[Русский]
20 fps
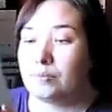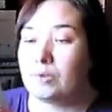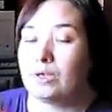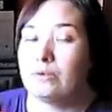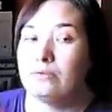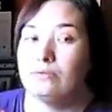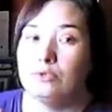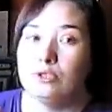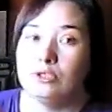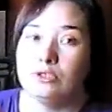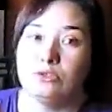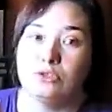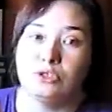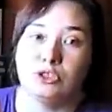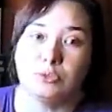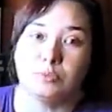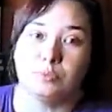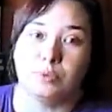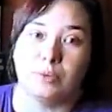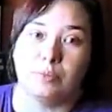Вот
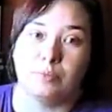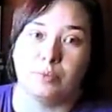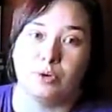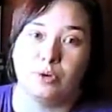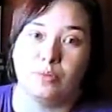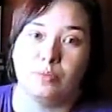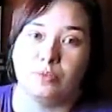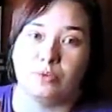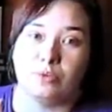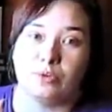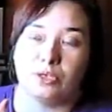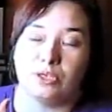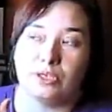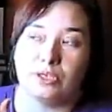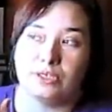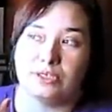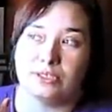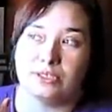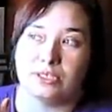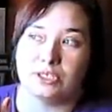тоже попробую и
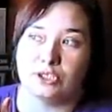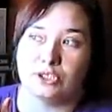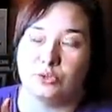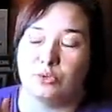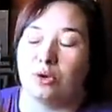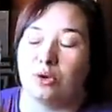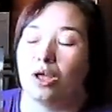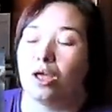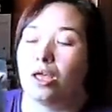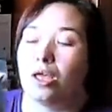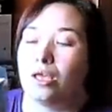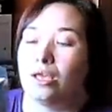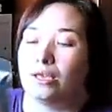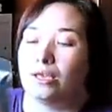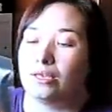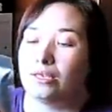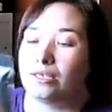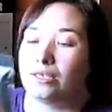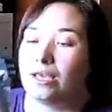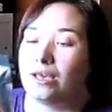расскажу.
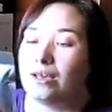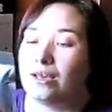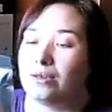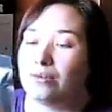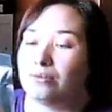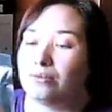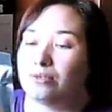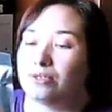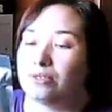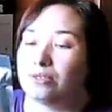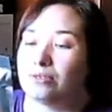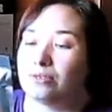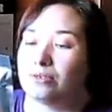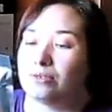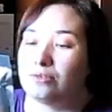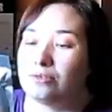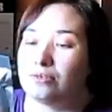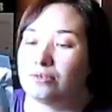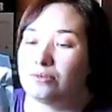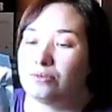Я вот
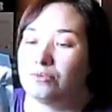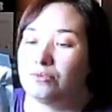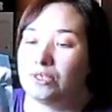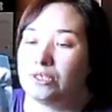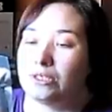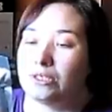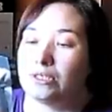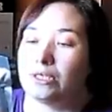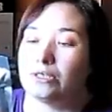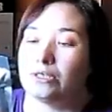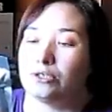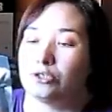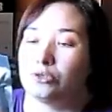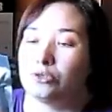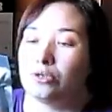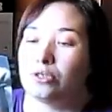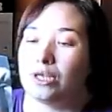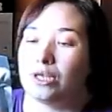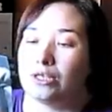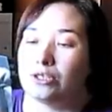увидела,
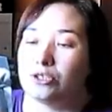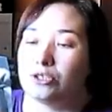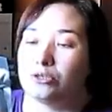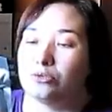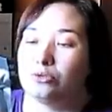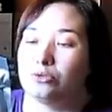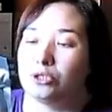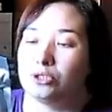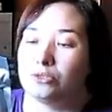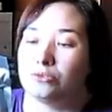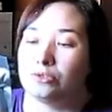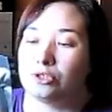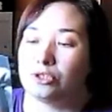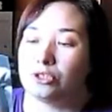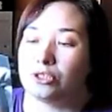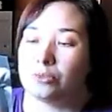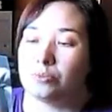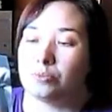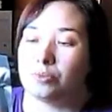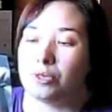что она
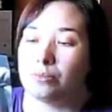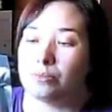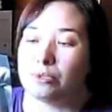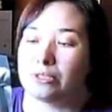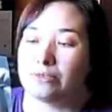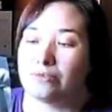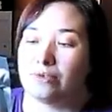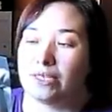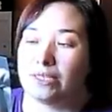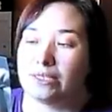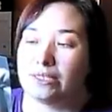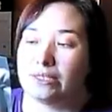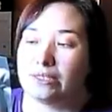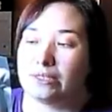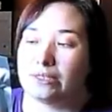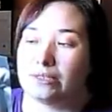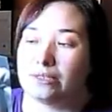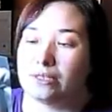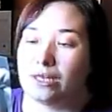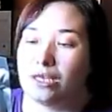отшелушивающая, прям
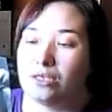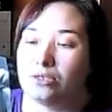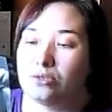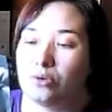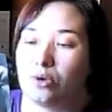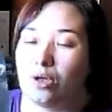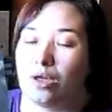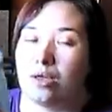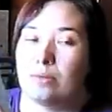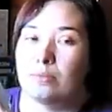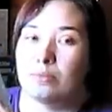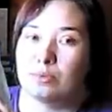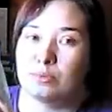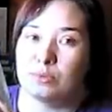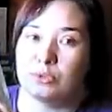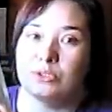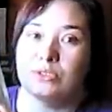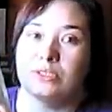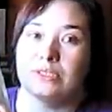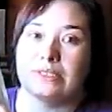схватила сразу,
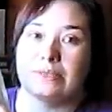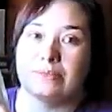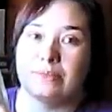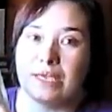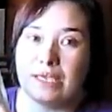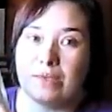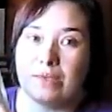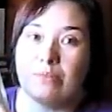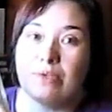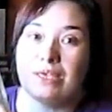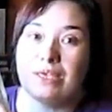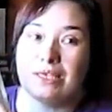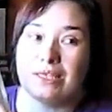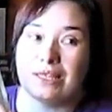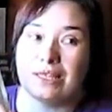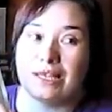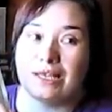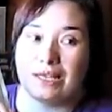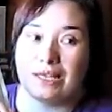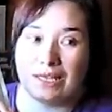потому что своими
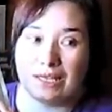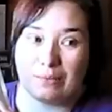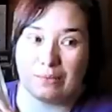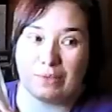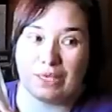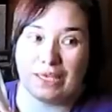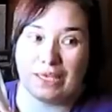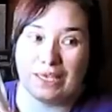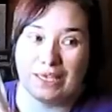ногами